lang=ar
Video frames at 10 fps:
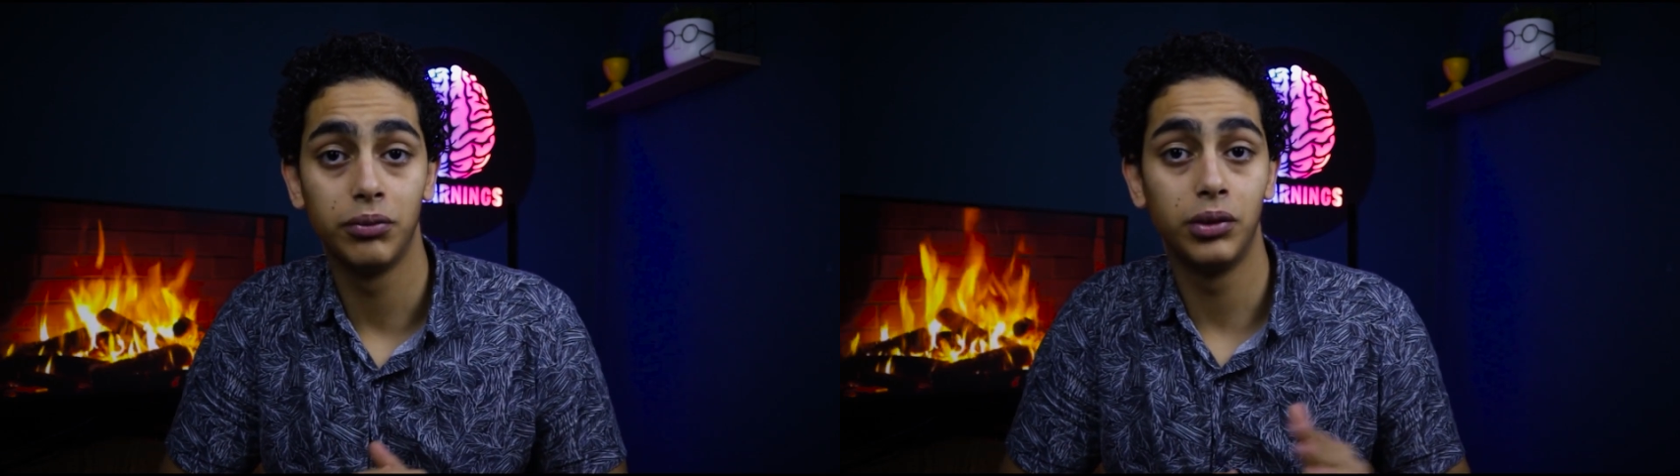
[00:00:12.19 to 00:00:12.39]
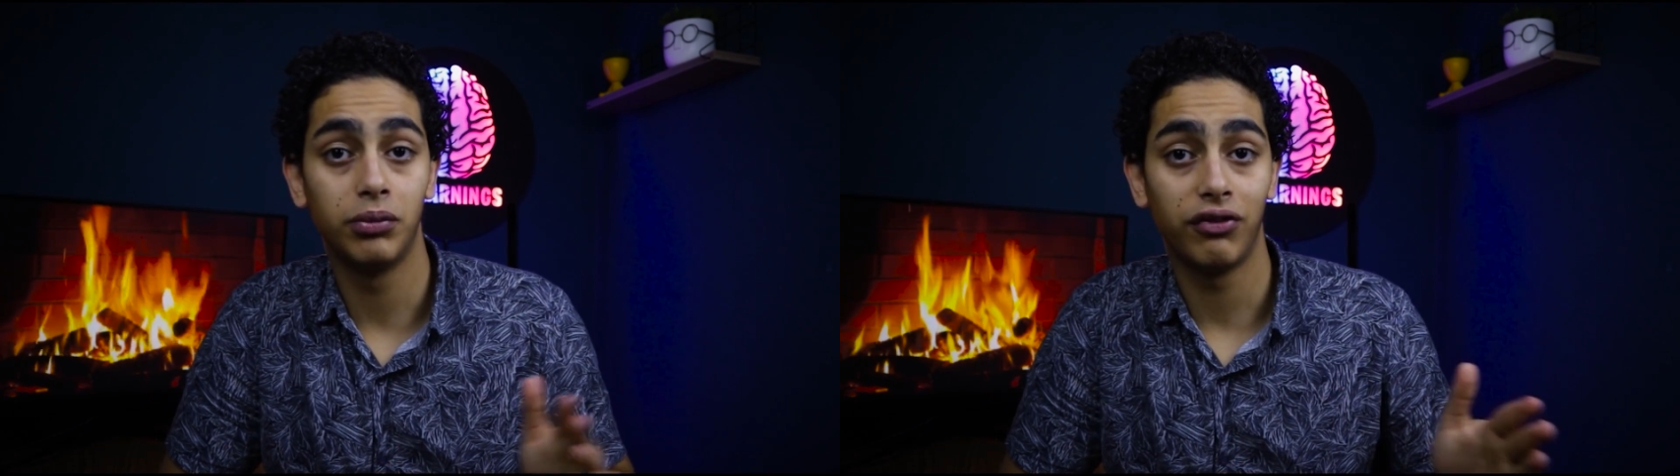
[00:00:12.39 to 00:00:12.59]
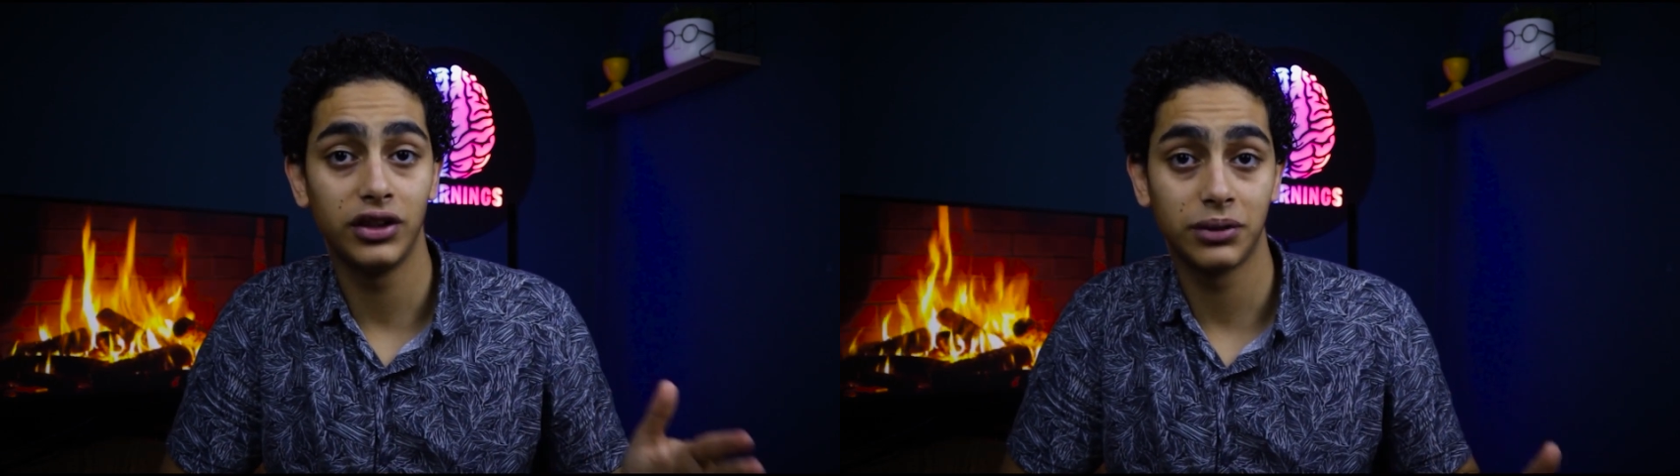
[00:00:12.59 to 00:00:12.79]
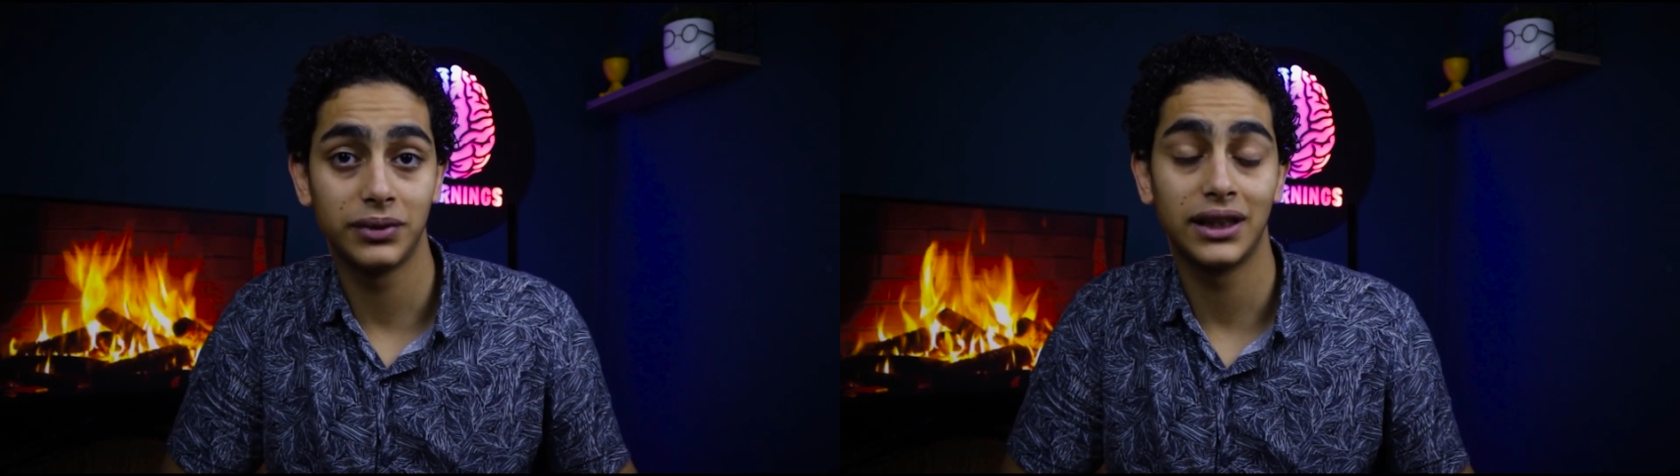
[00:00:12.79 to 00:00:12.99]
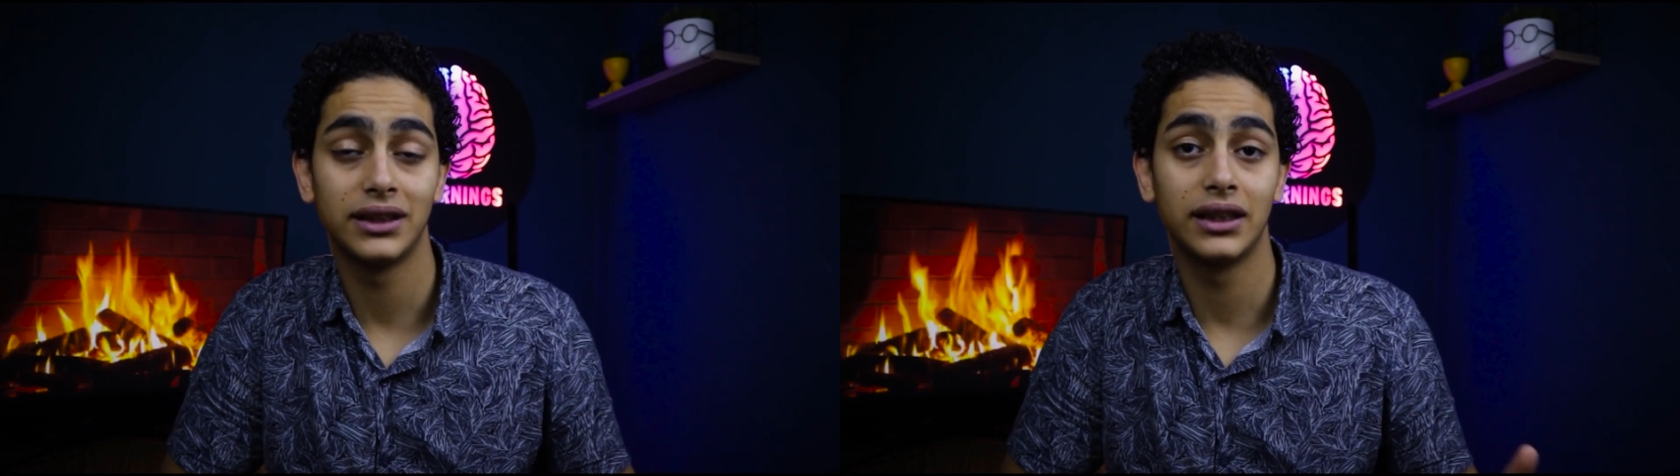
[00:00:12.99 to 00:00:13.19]
بالمحفظة
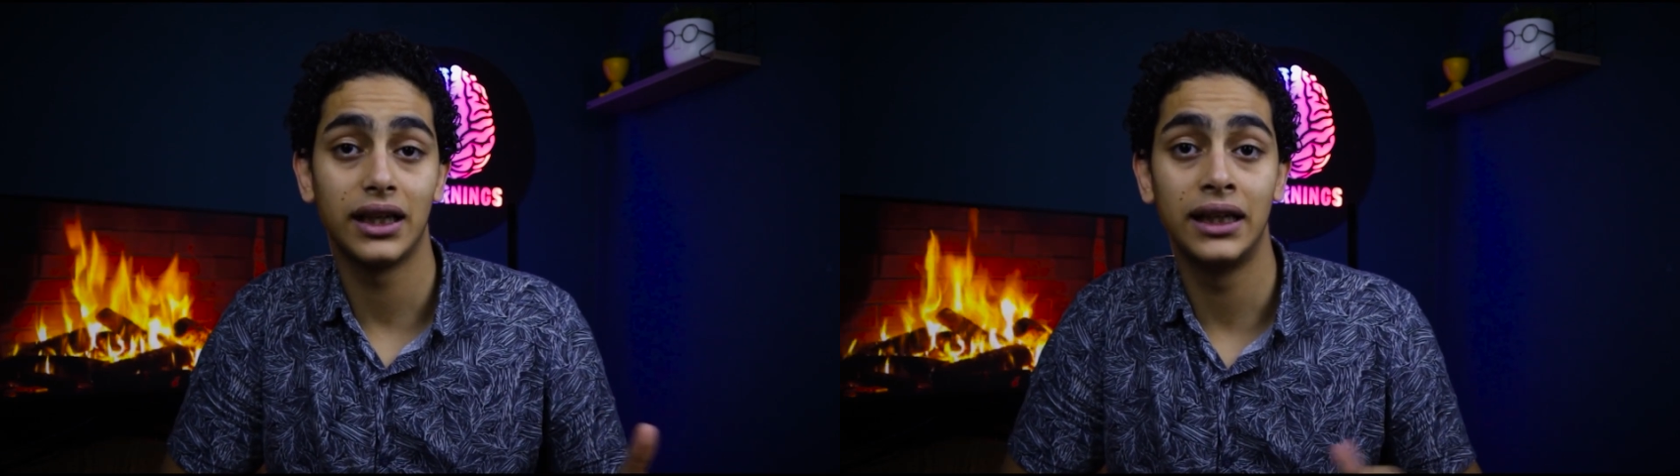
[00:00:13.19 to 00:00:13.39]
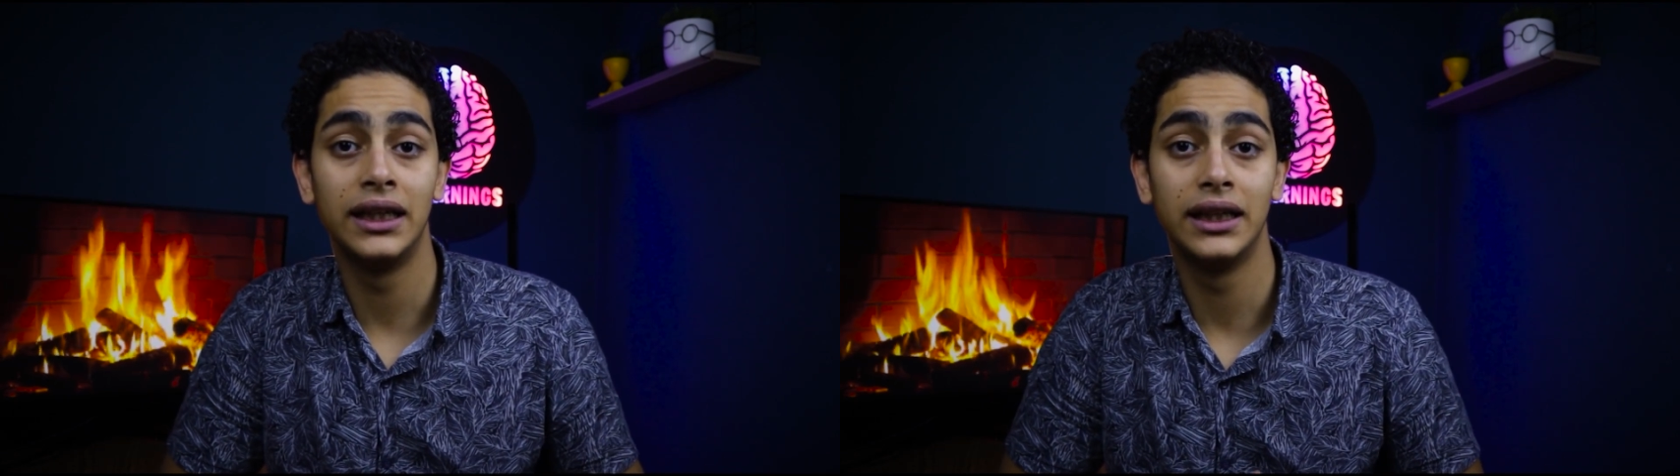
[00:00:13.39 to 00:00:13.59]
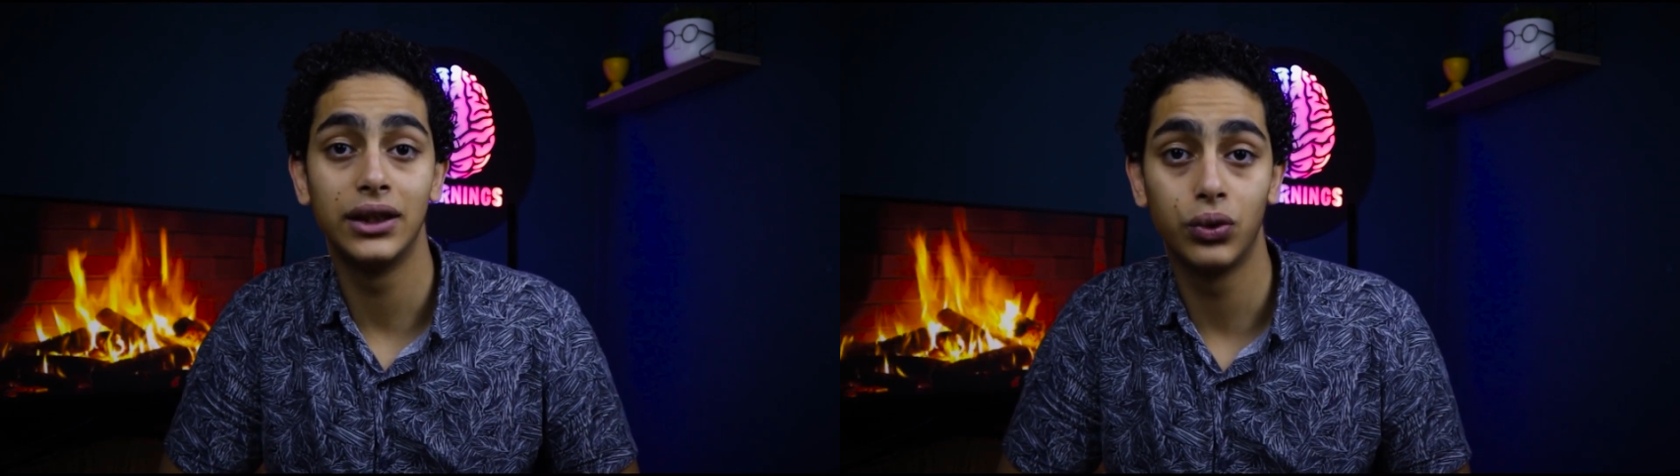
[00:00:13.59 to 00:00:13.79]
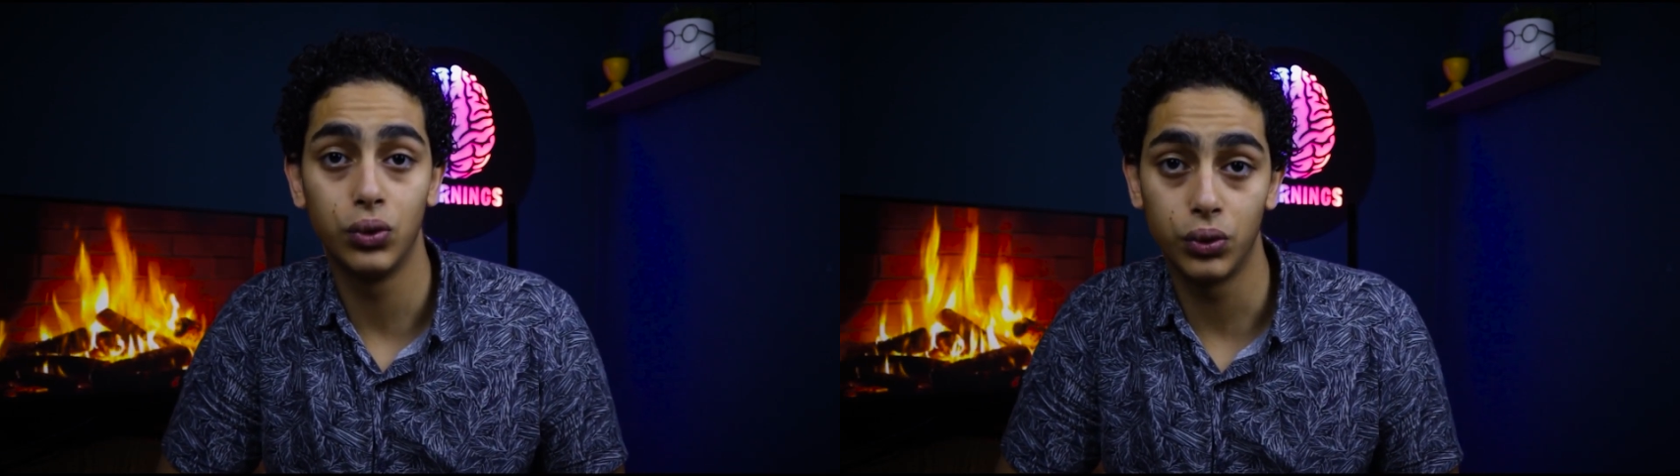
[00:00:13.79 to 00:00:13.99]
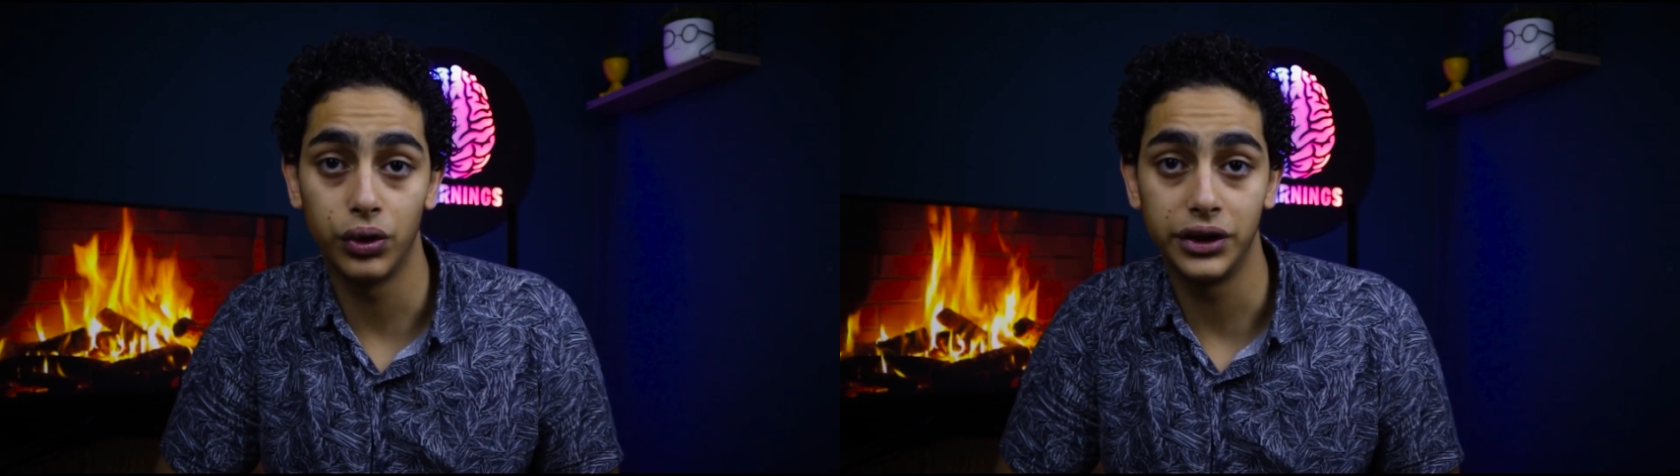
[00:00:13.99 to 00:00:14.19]
بتاعتك على
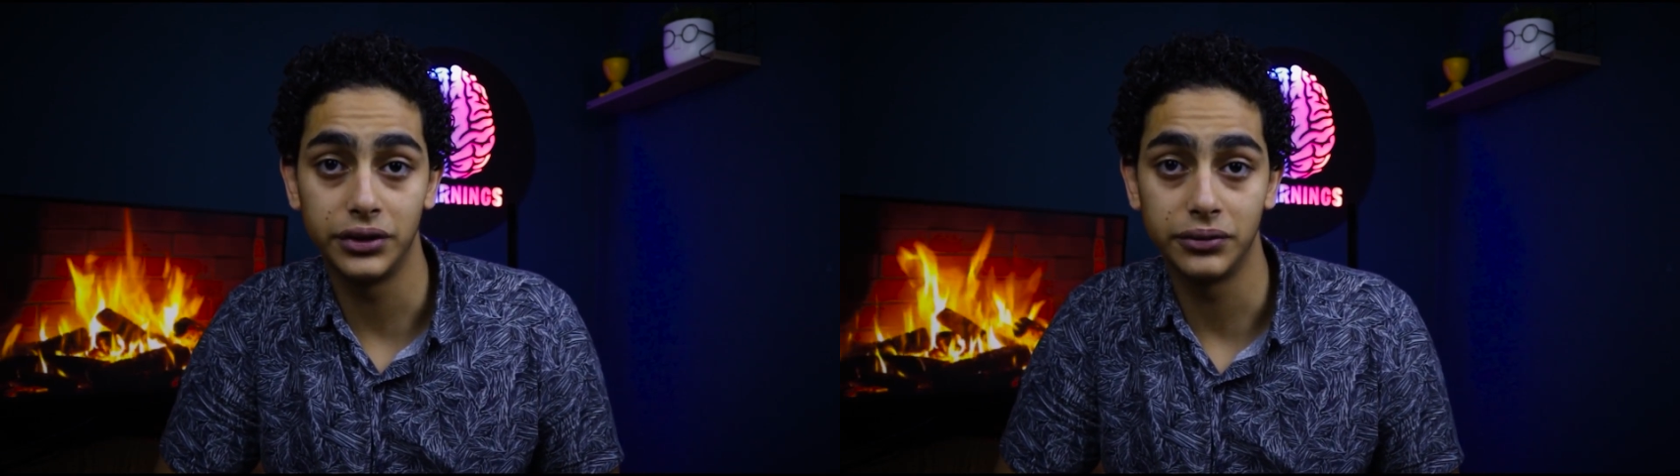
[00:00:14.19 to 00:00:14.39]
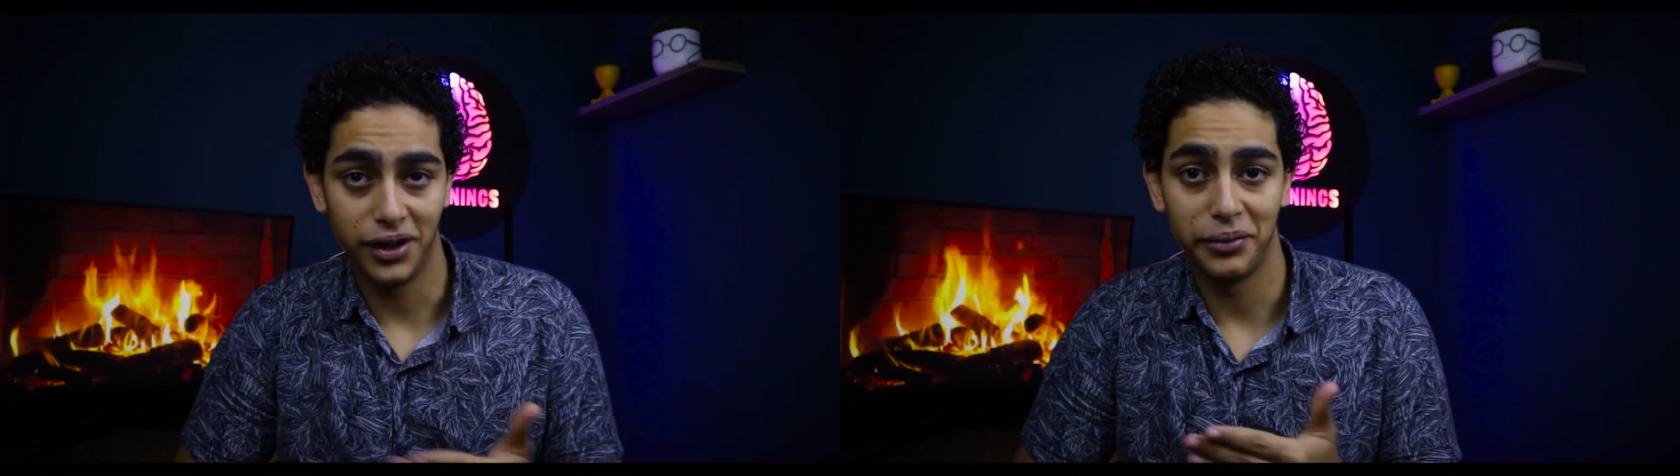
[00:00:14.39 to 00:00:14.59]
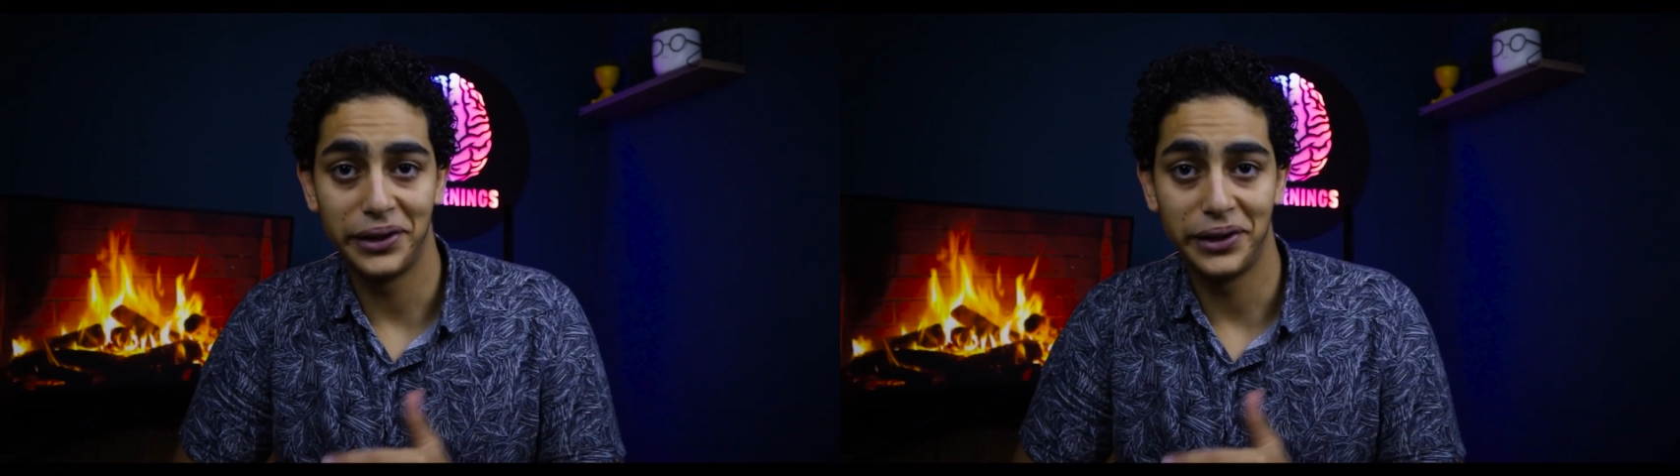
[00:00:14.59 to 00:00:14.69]
كوكوي يلا